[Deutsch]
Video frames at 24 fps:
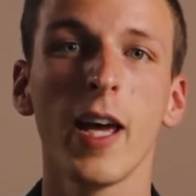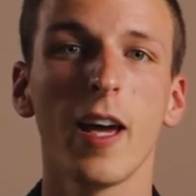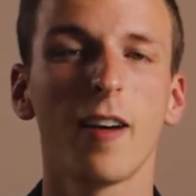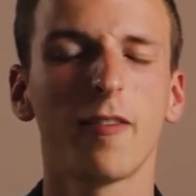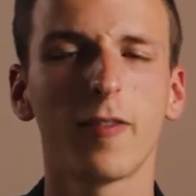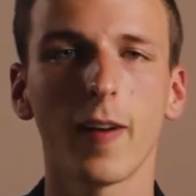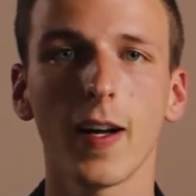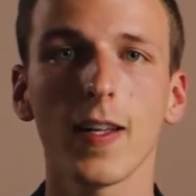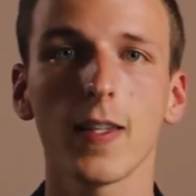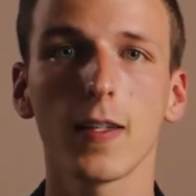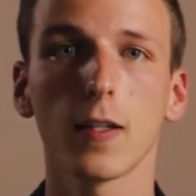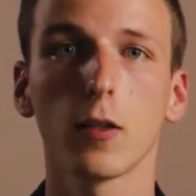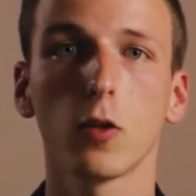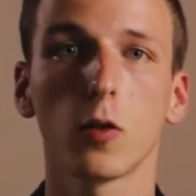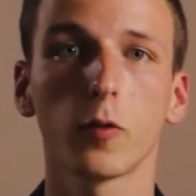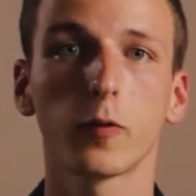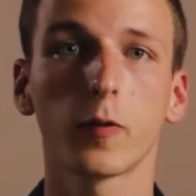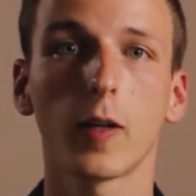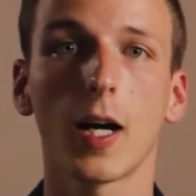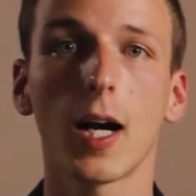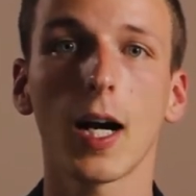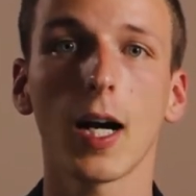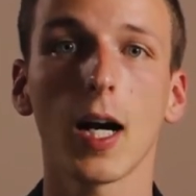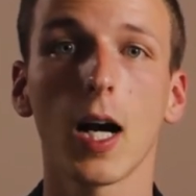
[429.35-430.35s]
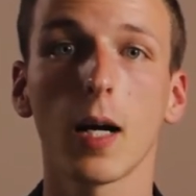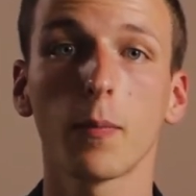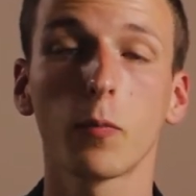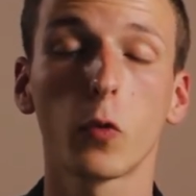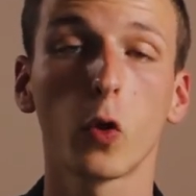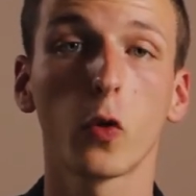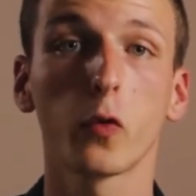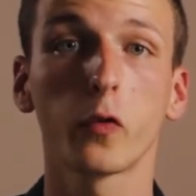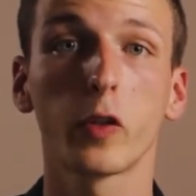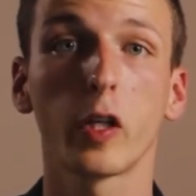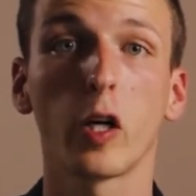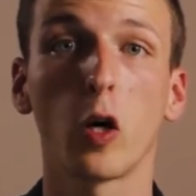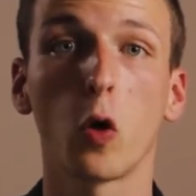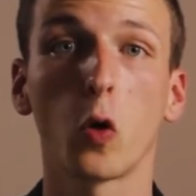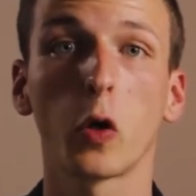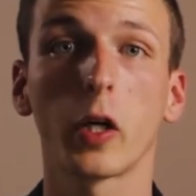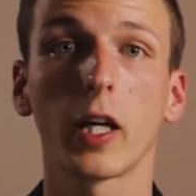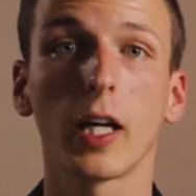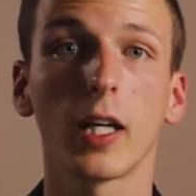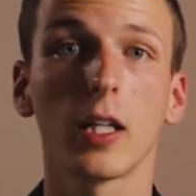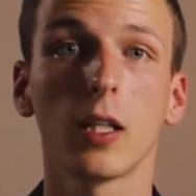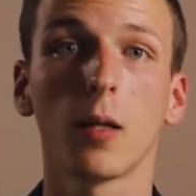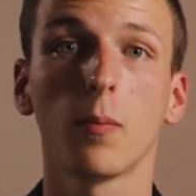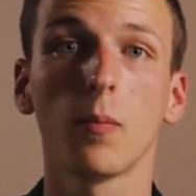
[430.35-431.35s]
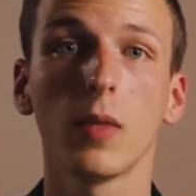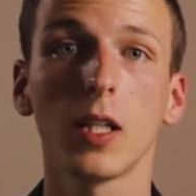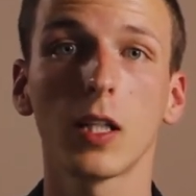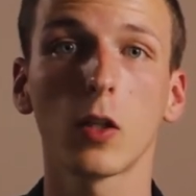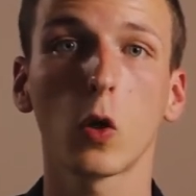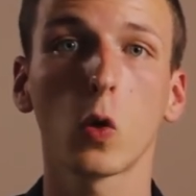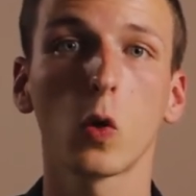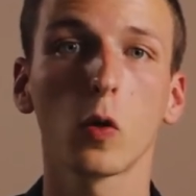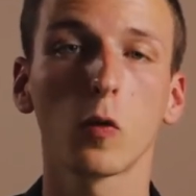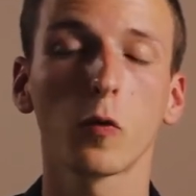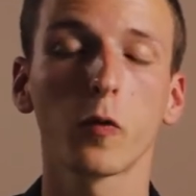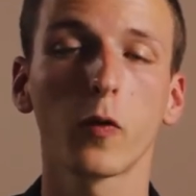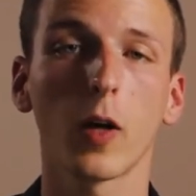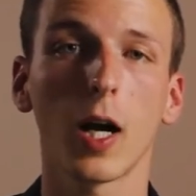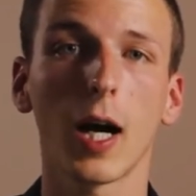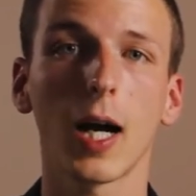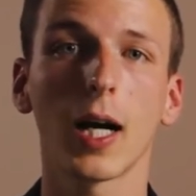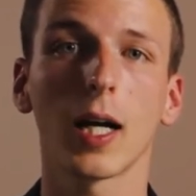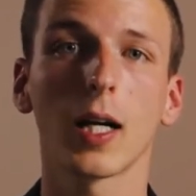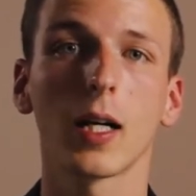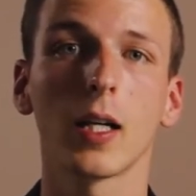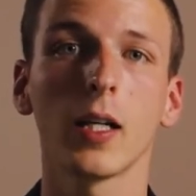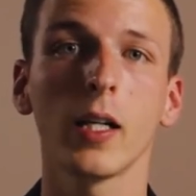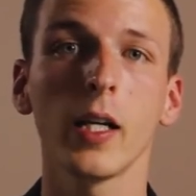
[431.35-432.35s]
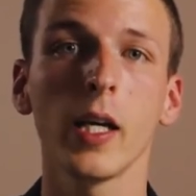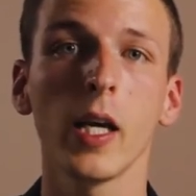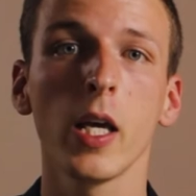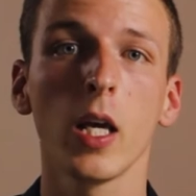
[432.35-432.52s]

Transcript: Falls ihr noch Fragen habt, dürft ihr auch gerne mich rückfragen.